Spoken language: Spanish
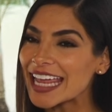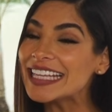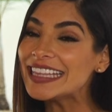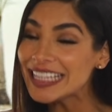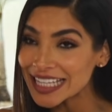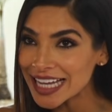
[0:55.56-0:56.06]

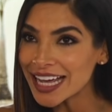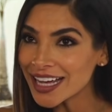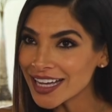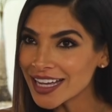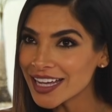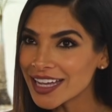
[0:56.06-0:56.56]
el día
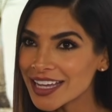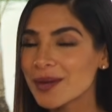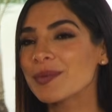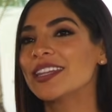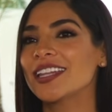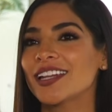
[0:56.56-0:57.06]
que
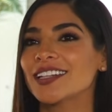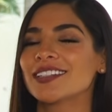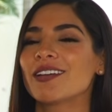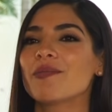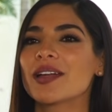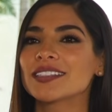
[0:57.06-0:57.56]
me enteré que
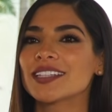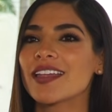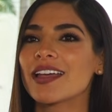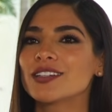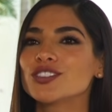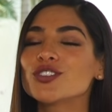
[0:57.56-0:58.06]
estaba
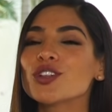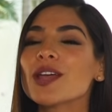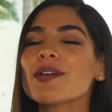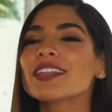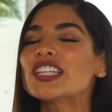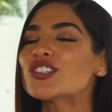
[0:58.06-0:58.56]
embarazada. Yo no le
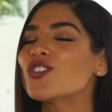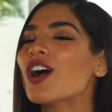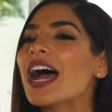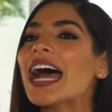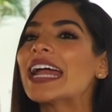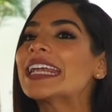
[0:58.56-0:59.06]
había dicho
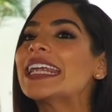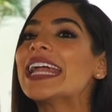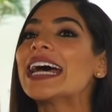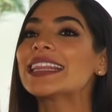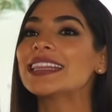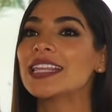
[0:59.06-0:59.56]
a
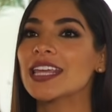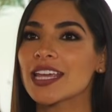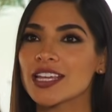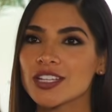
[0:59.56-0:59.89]
nadie.